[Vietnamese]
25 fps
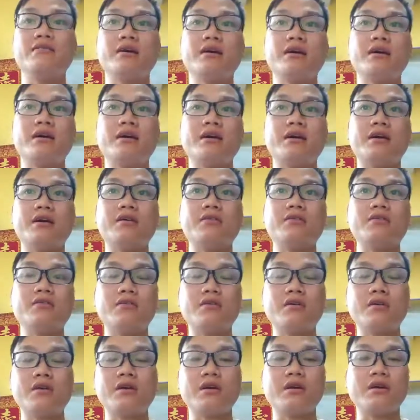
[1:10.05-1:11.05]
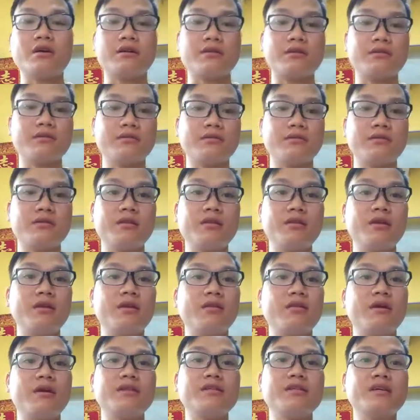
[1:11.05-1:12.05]
và do rất
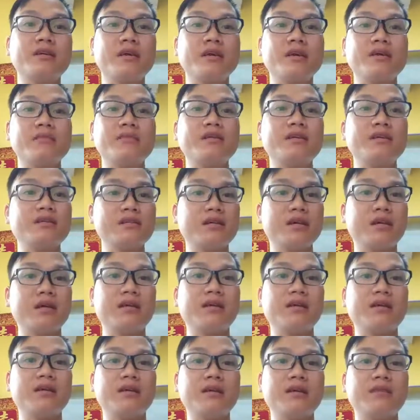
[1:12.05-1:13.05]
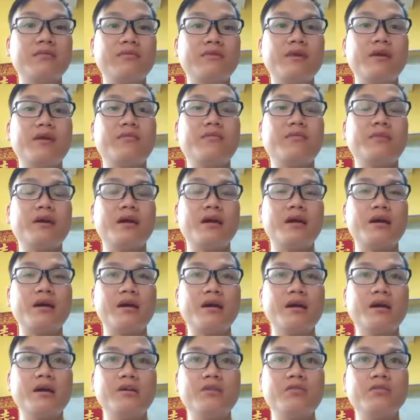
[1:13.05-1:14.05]
nhiều anh chị em chia sẻ thì cái việc mà
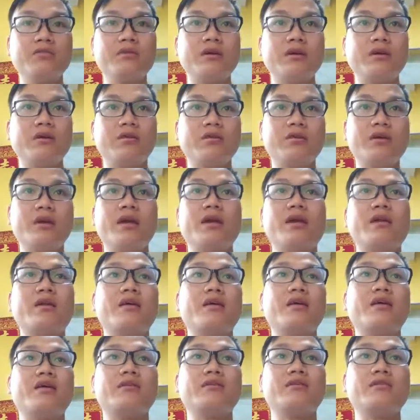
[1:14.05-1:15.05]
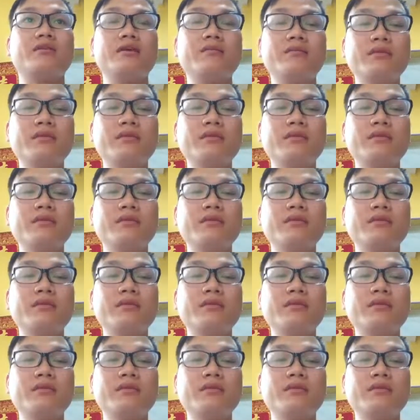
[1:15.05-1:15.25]
chúng ta có thể là ờ,